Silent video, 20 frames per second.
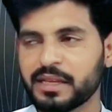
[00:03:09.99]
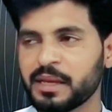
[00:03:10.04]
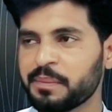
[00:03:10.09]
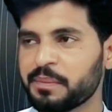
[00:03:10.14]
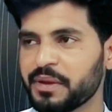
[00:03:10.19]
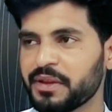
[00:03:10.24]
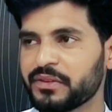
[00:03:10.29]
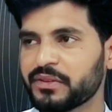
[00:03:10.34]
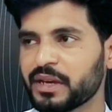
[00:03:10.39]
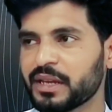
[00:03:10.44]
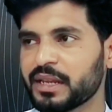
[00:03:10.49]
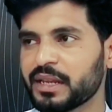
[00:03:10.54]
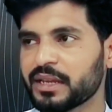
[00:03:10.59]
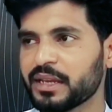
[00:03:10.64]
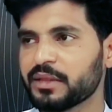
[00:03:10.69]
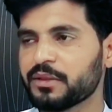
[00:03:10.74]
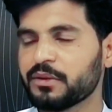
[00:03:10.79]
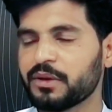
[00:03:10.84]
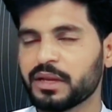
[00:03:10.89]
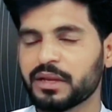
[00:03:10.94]
की पेश
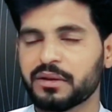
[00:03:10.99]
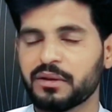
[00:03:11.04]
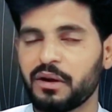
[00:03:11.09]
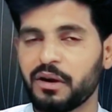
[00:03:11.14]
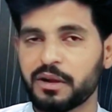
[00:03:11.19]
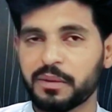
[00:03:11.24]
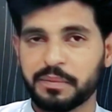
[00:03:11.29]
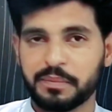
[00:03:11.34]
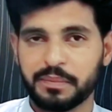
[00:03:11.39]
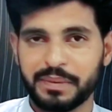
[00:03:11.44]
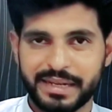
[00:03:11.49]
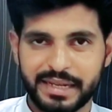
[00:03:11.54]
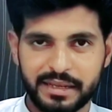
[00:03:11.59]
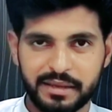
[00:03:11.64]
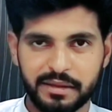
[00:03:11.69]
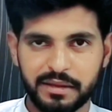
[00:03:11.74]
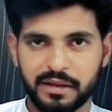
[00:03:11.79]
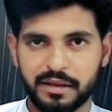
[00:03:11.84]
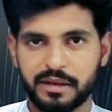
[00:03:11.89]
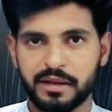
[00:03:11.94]
करेंगे तो एक और
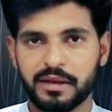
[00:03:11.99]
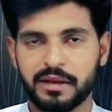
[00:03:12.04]
कटिंग